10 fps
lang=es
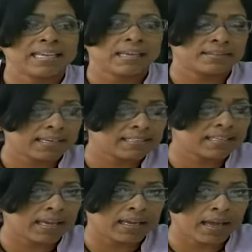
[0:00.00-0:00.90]

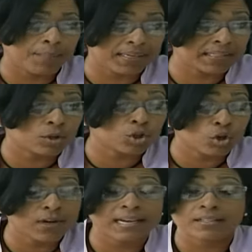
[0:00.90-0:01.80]
eh,
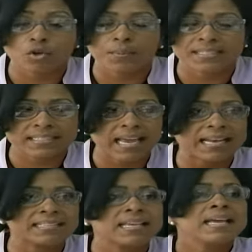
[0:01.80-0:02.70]
dos locales
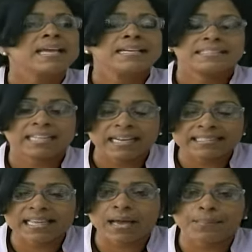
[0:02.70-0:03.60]
comerciales
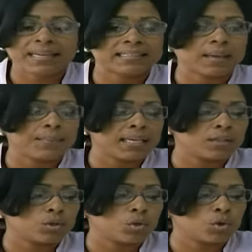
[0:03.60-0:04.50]
tres
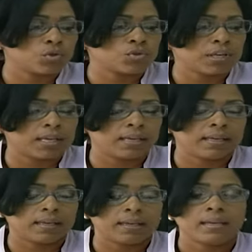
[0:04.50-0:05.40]
apartamentos
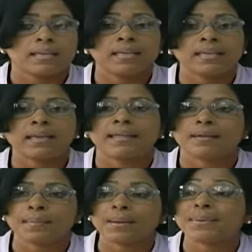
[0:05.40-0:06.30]
eh, y
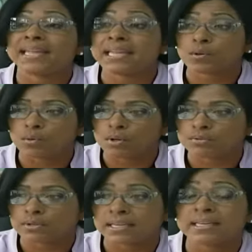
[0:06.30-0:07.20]
además
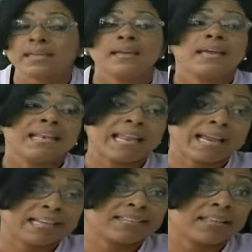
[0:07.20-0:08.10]
vehículos y
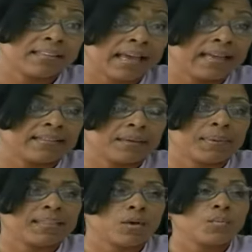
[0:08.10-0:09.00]
la cantidad de
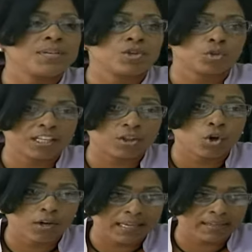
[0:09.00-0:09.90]
más de un millón de
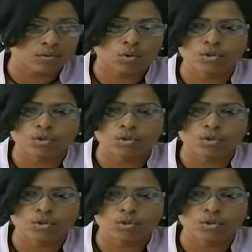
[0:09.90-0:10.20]
dólares,